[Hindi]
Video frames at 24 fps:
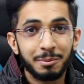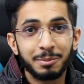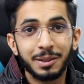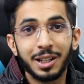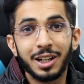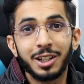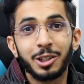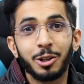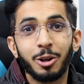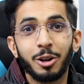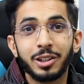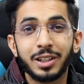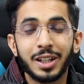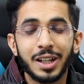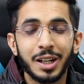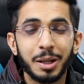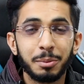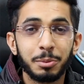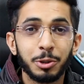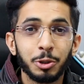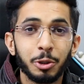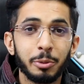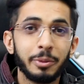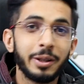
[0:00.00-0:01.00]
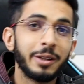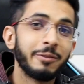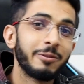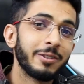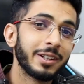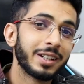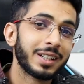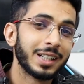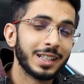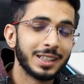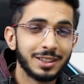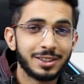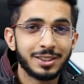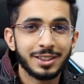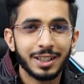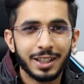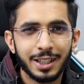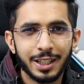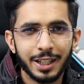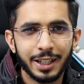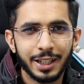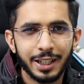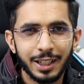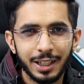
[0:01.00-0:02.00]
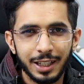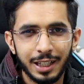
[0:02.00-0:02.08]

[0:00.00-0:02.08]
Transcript: अपना डॉट क्लब डोमेन फिर रजिस्टर कर ही